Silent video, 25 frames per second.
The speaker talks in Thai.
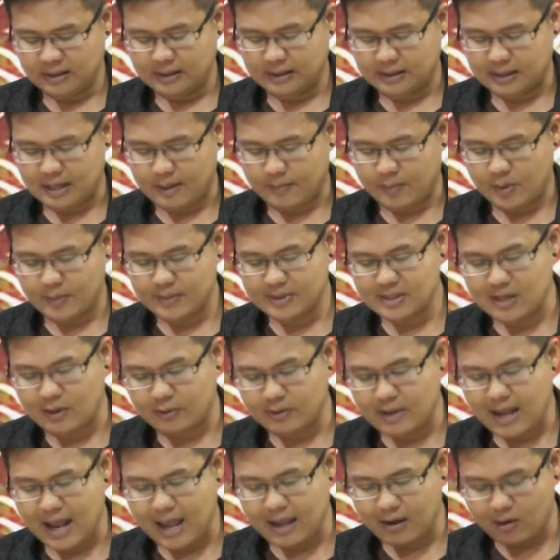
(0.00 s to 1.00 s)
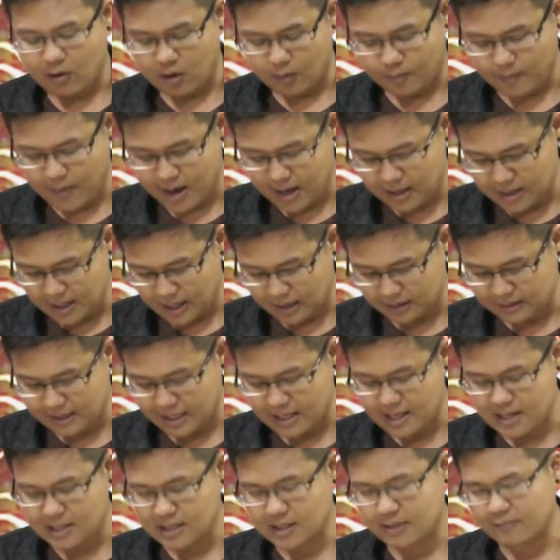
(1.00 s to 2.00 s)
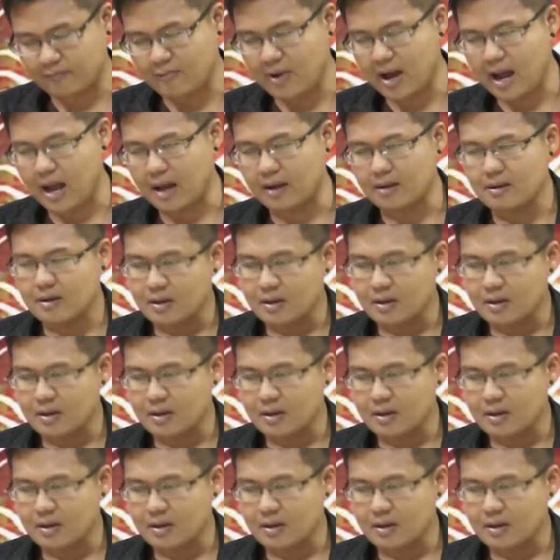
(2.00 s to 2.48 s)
นะครับเพราะพระเสาร์ย้ายออกไปเนี่ยแต่อย่าลืมว่า